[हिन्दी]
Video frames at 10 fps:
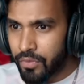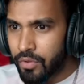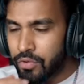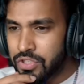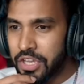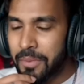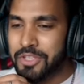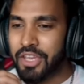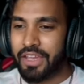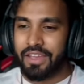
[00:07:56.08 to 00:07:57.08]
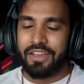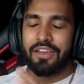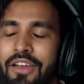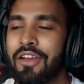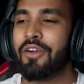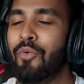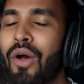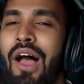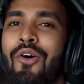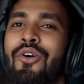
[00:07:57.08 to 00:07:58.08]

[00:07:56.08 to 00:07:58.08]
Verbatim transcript: वो छः बज गए वाह